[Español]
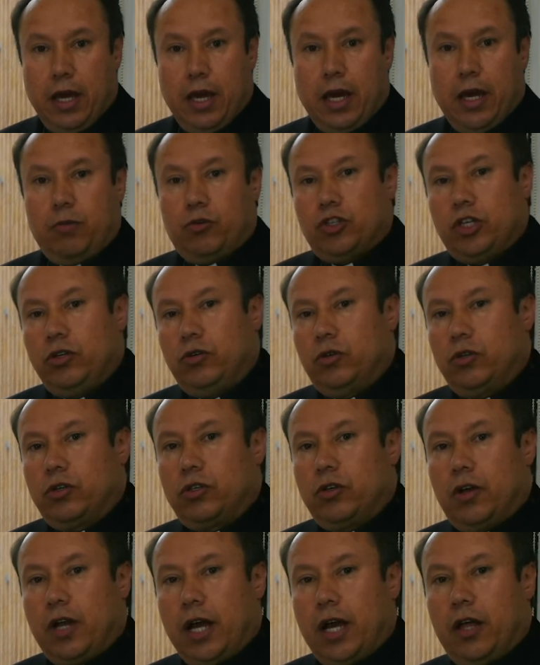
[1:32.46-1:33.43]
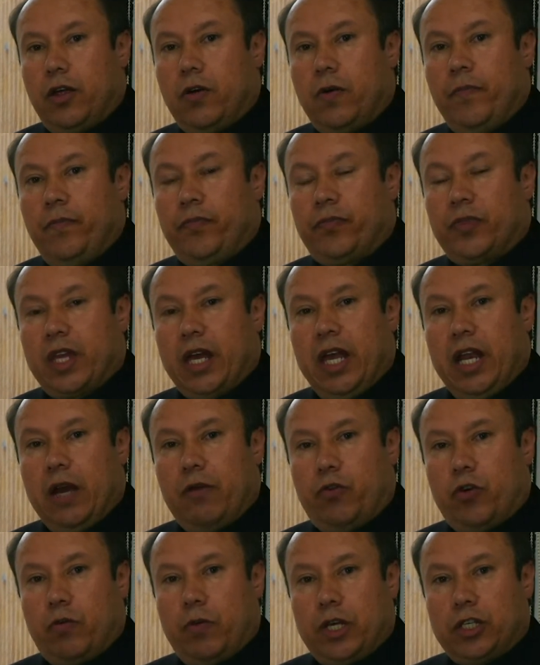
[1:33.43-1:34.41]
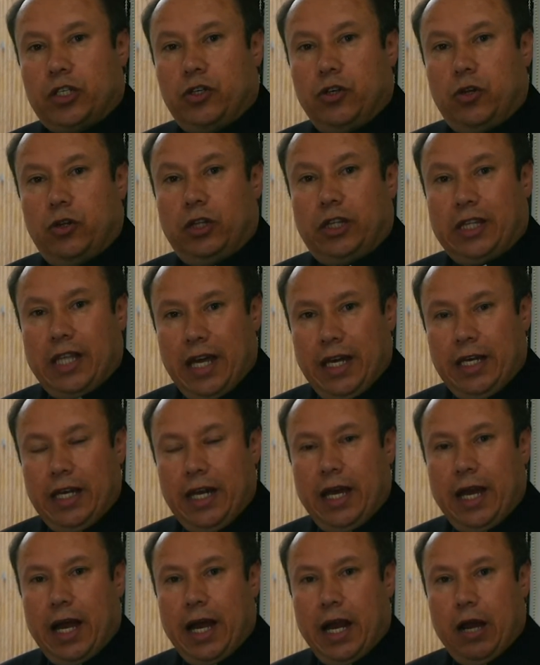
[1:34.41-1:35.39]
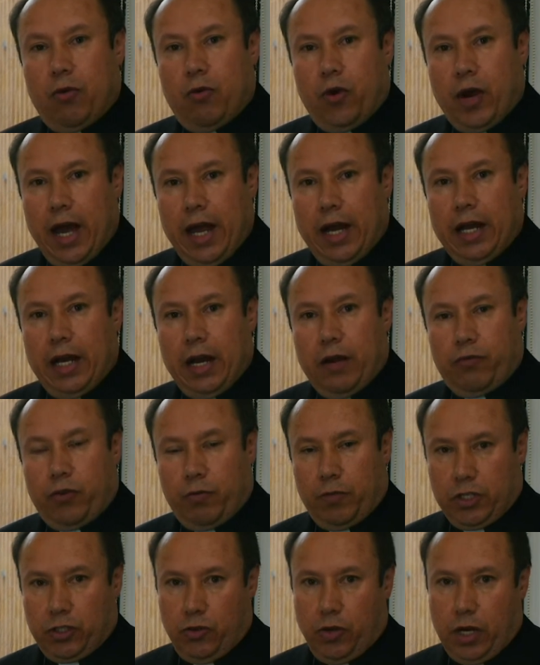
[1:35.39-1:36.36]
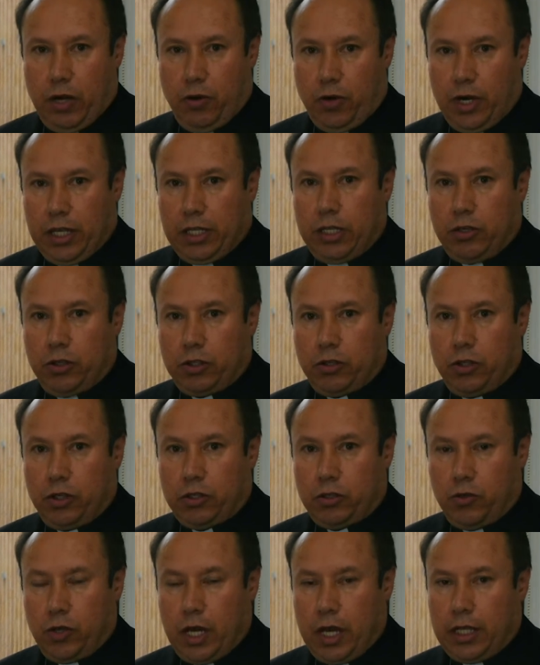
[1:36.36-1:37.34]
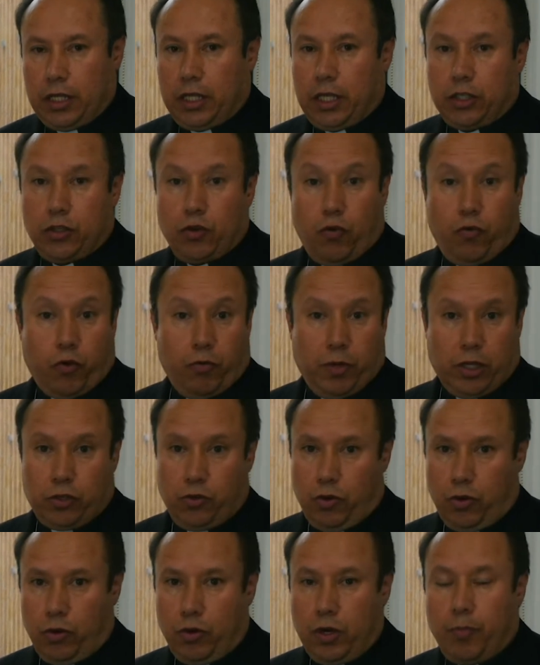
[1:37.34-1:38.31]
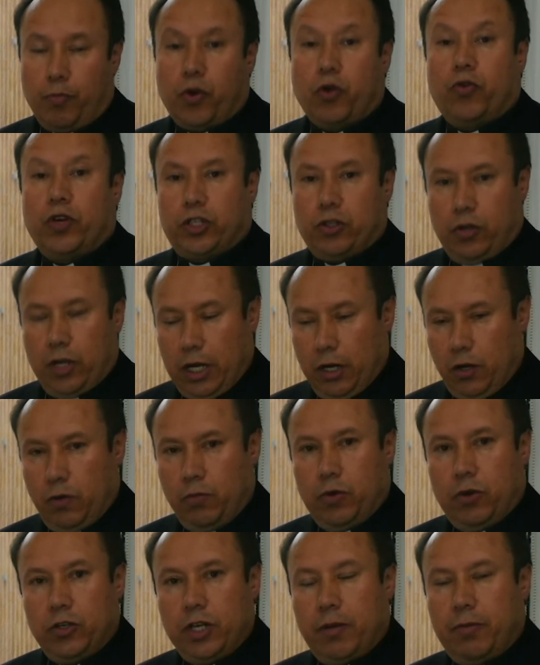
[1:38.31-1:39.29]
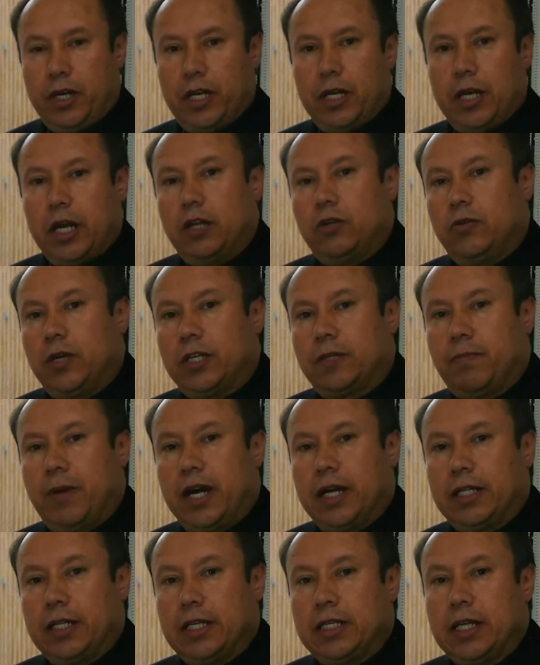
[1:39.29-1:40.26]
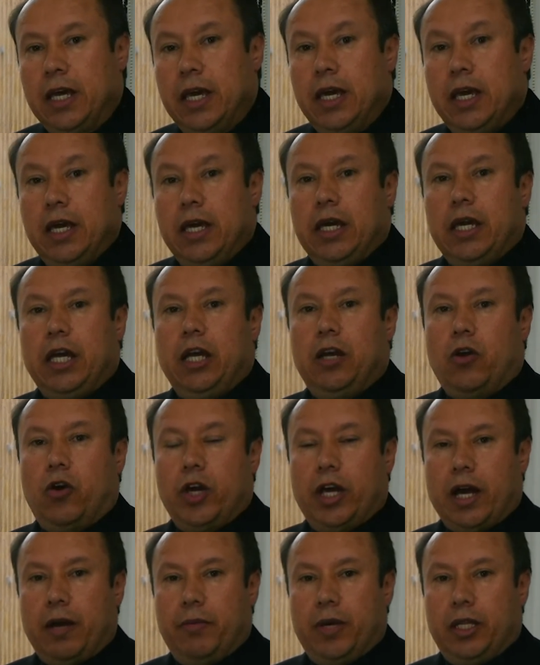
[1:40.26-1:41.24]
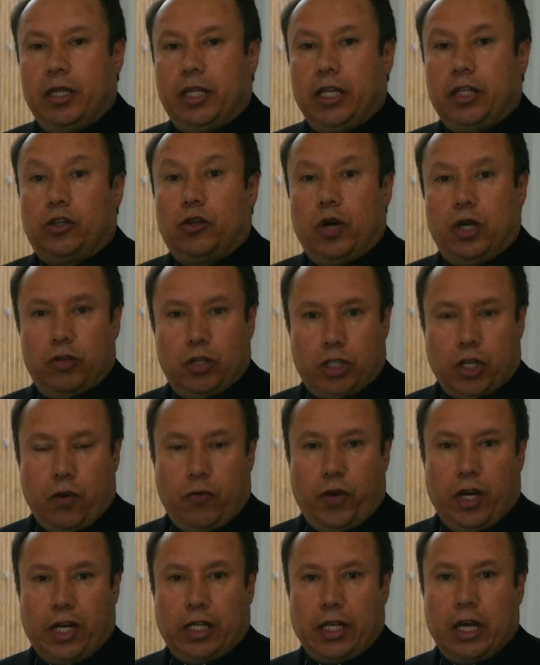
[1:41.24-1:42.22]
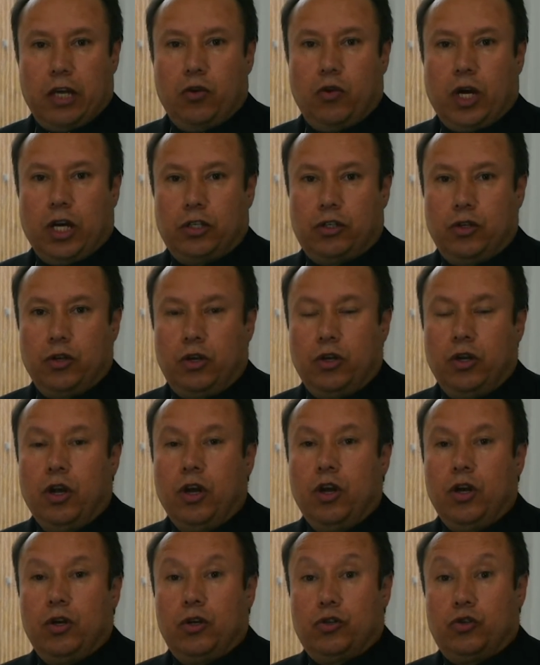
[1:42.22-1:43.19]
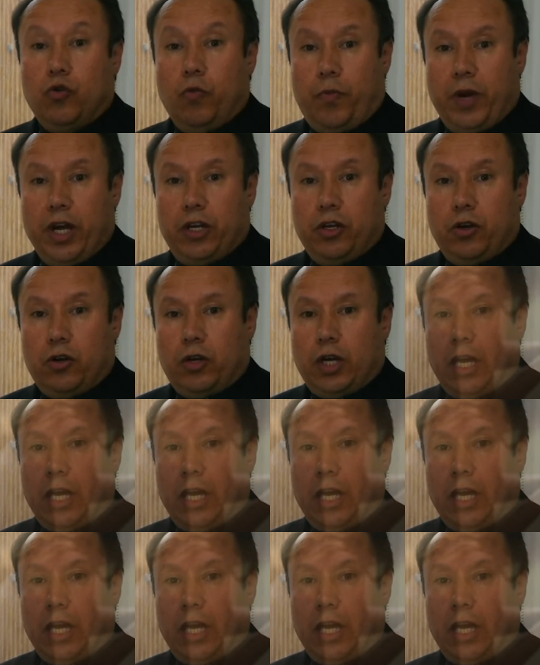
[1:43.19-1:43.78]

Hemos incursionado en la formación técnica laboral, la formación laboral de nuestros estudiantes o formación profesional como lo llaman en algunas partes y lógicamente toda nuestra oferta de educación superior.